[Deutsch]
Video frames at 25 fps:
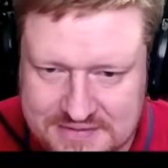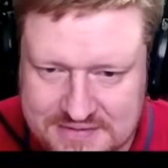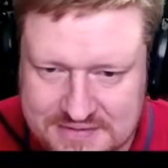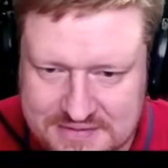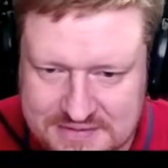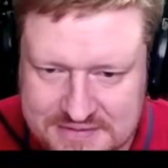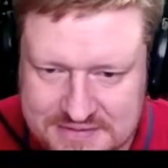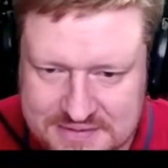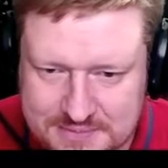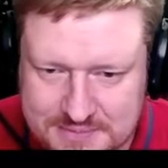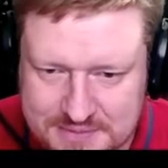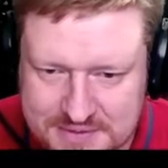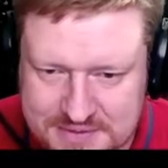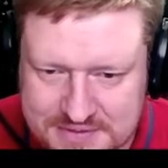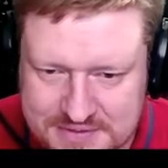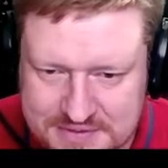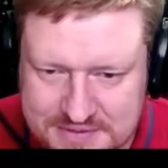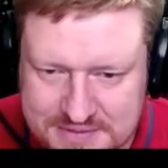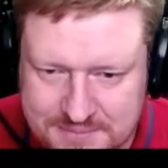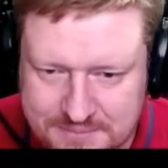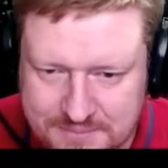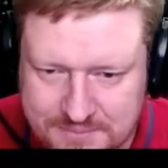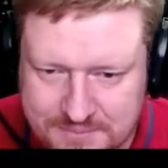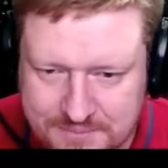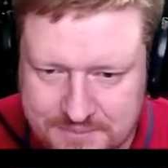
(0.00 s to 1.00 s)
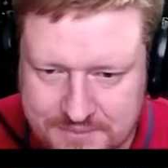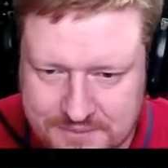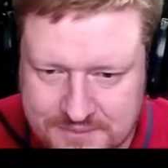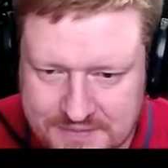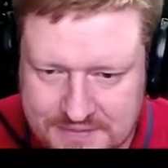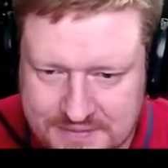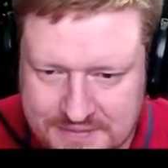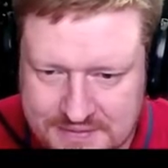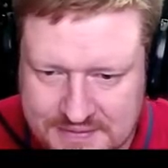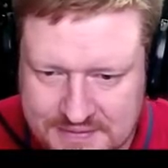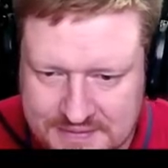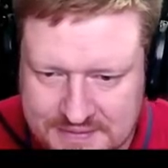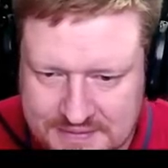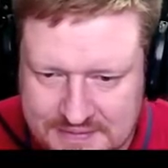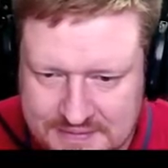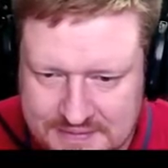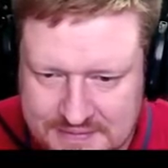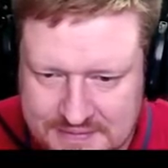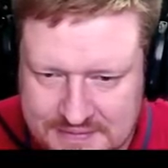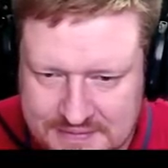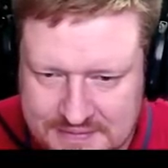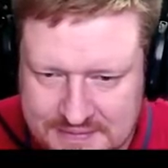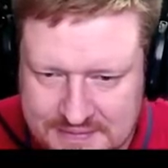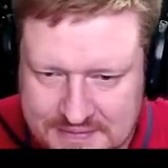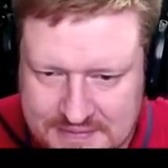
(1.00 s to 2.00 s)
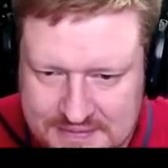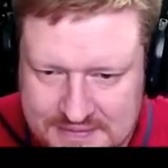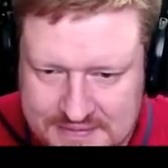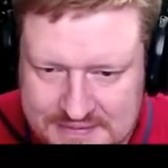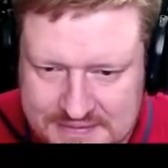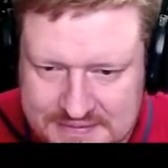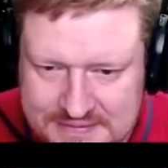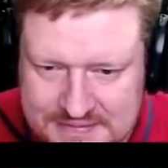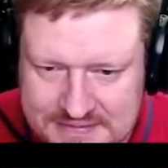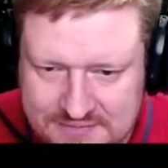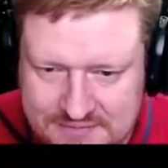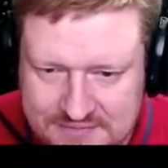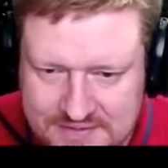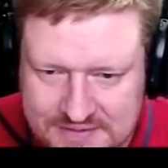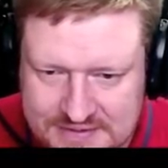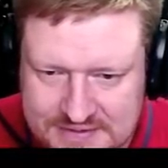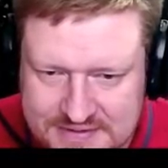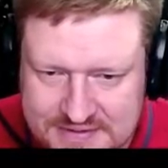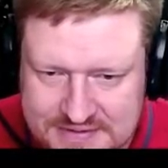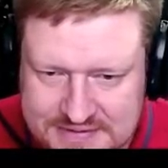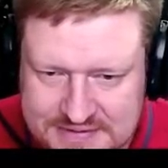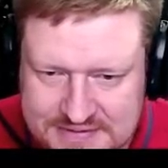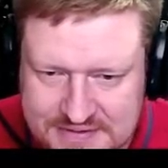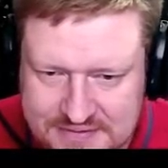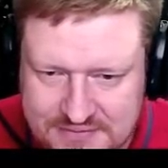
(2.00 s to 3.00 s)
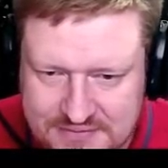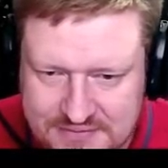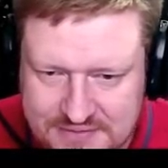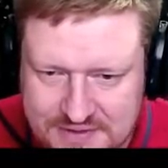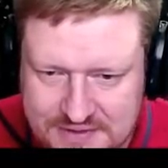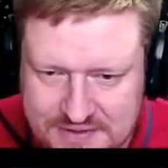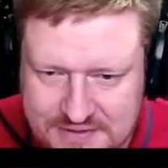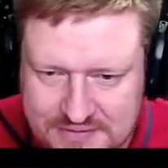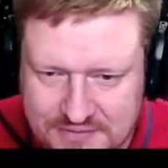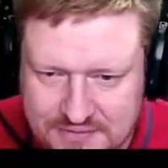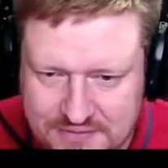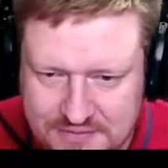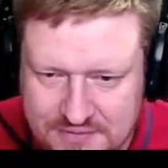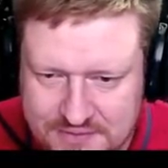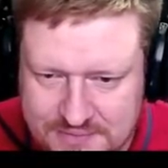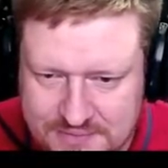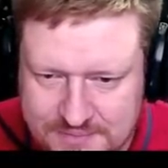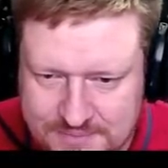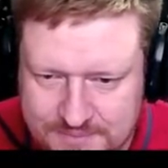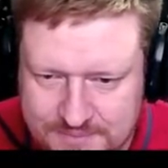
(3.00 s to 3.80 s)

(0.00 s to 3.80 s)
das gemacht haben. Jetzt haben wir hier Set flatten on.